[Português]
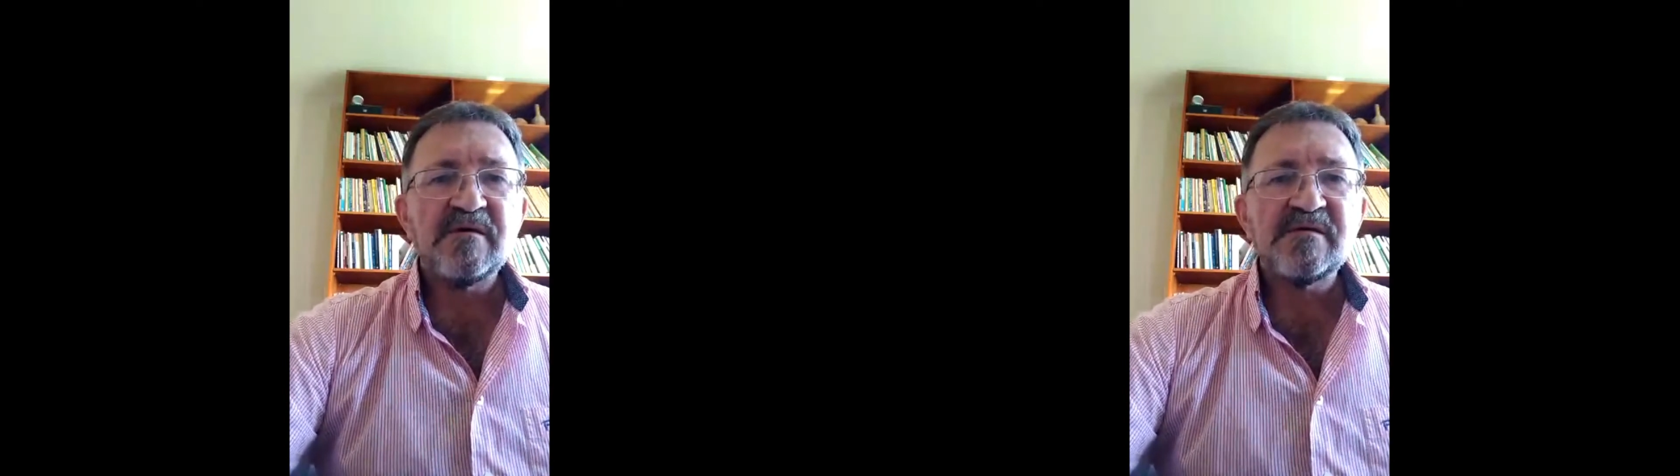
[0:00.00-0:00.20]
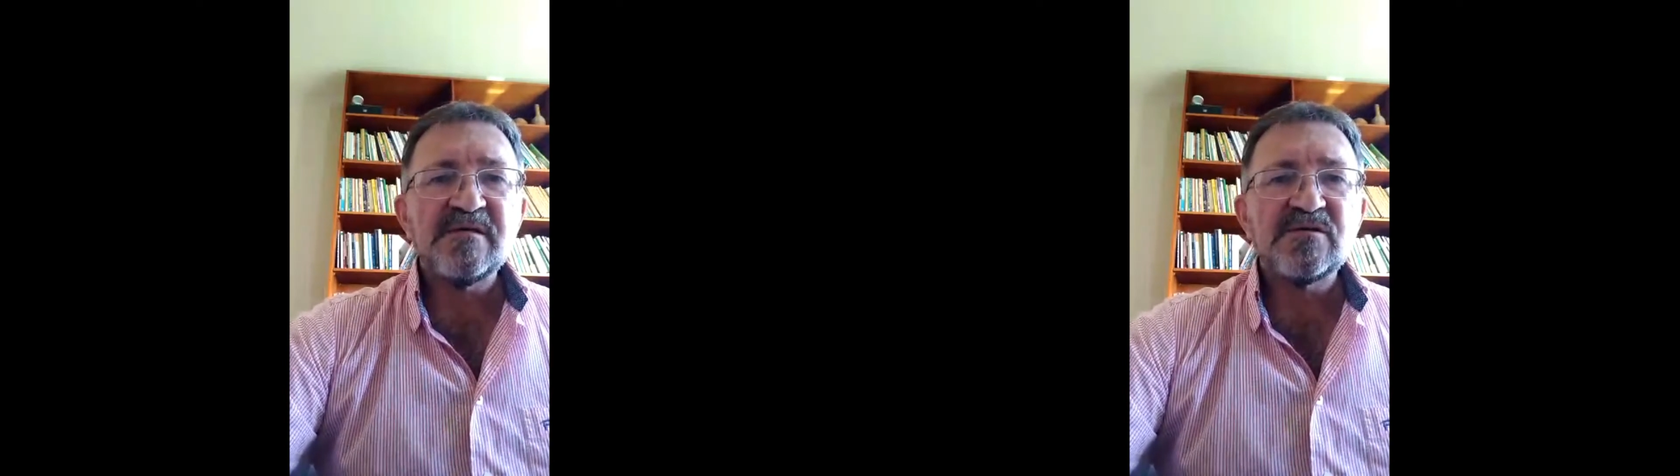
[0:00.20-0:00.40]

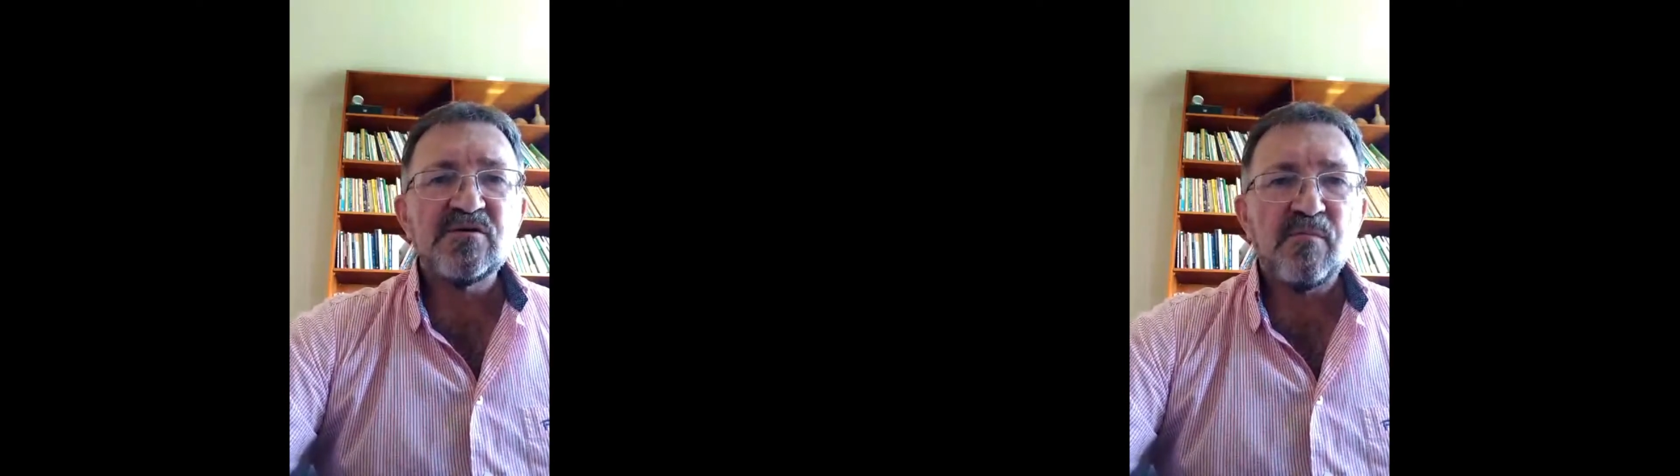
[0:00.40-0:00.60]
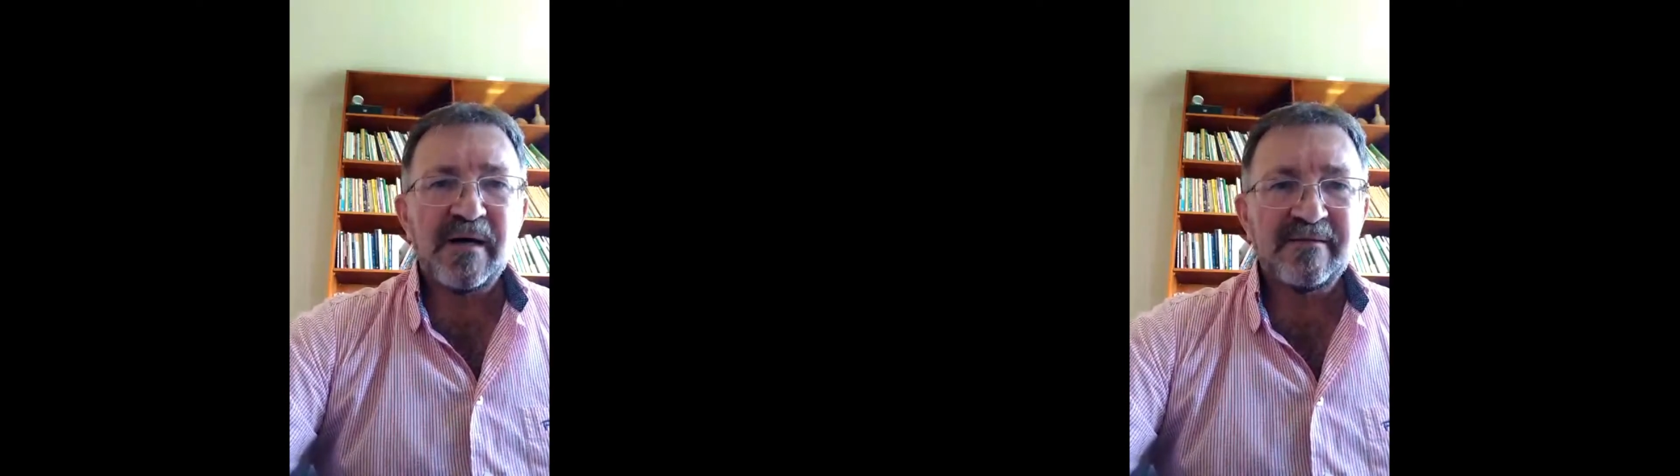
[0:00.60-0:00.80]

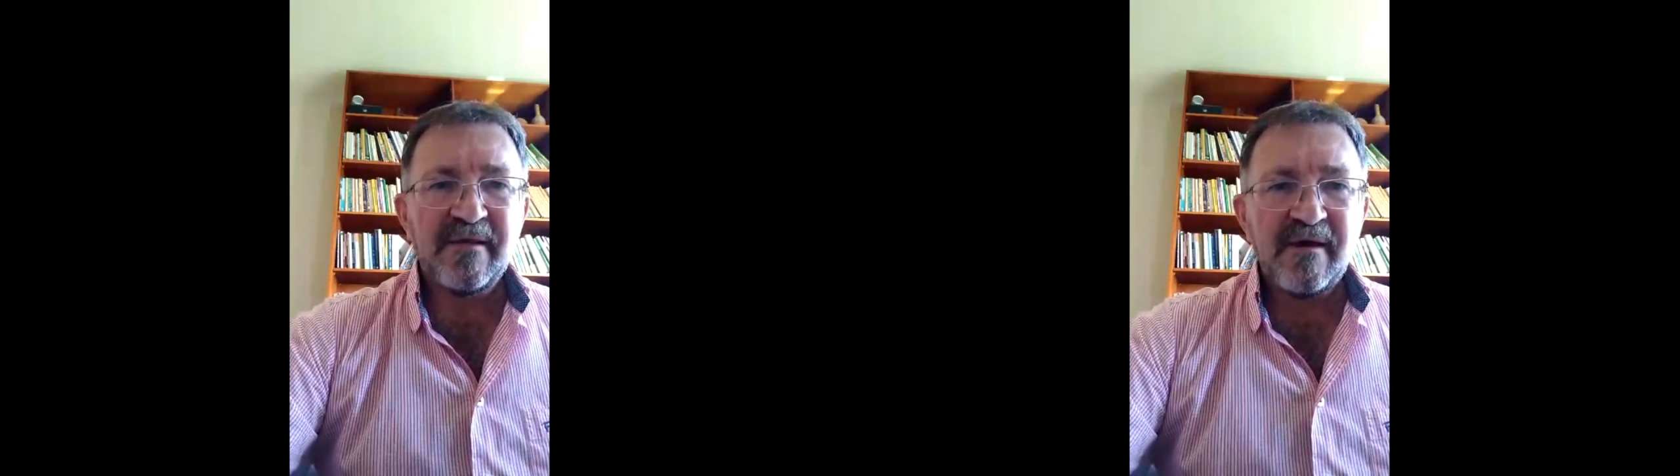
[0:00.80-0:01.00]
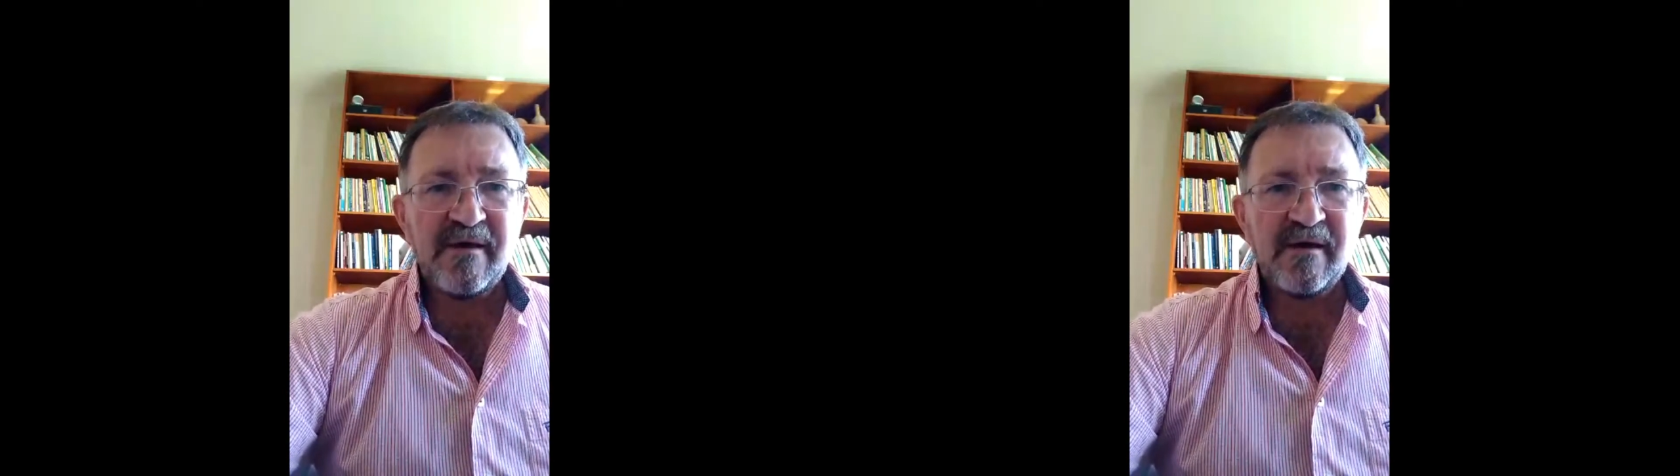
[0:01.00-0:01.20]
existe uma
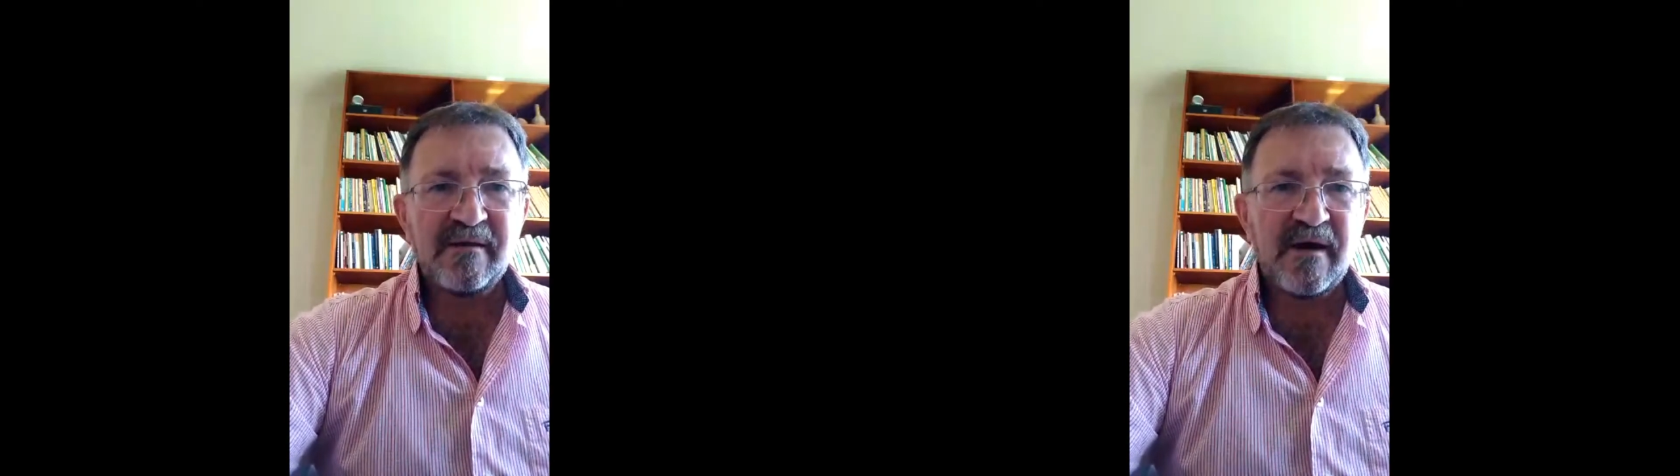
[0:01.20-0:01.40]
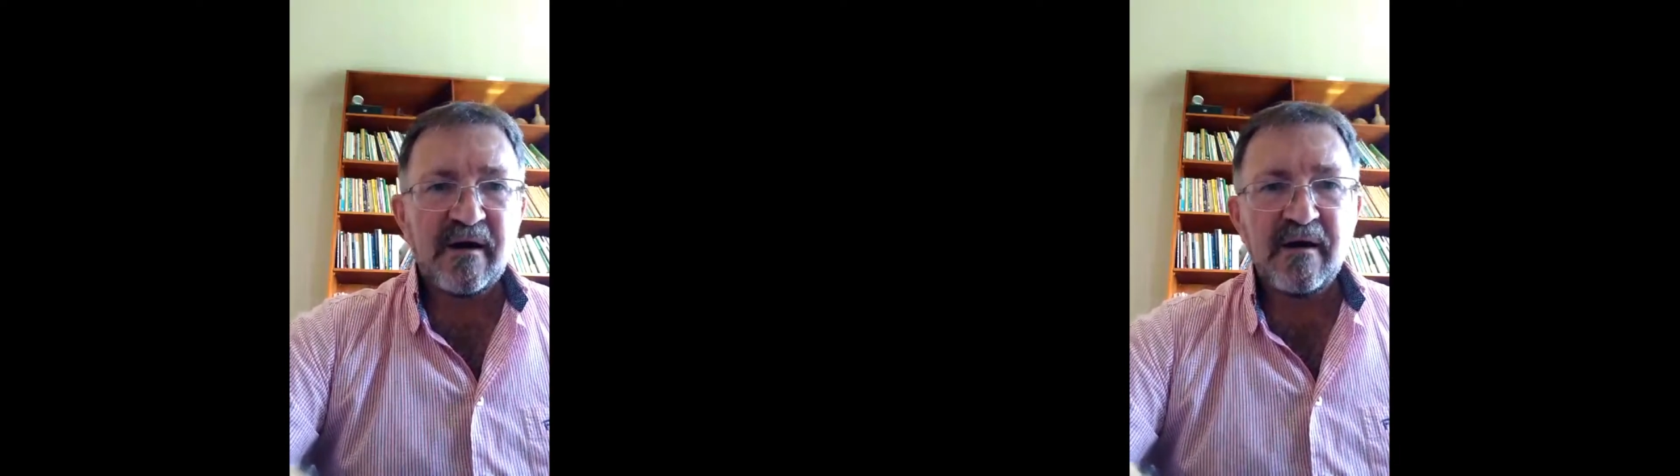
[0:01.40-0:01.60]
teia
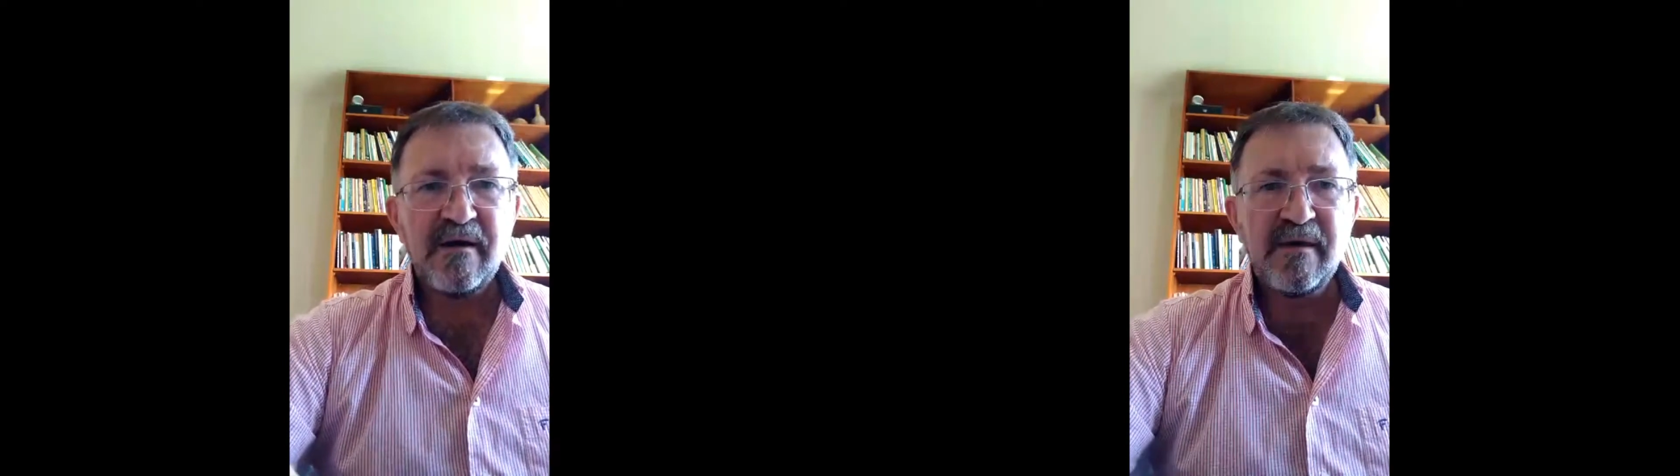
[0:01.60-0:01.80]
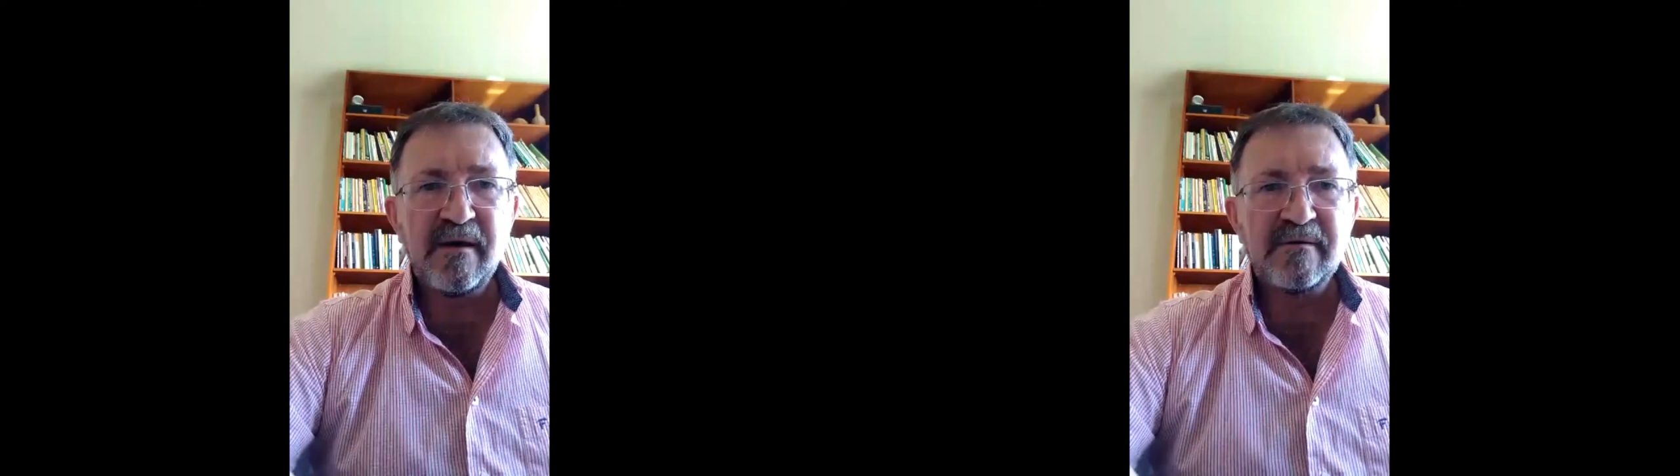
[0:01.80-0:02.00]
de
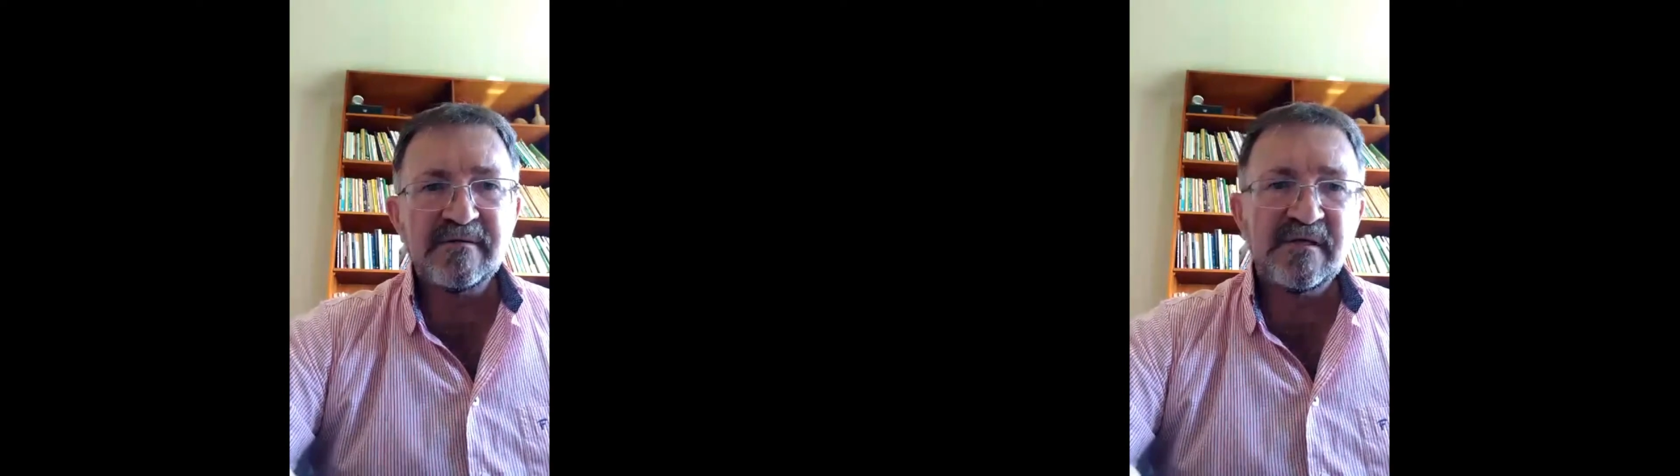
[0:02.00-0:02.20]
aranha?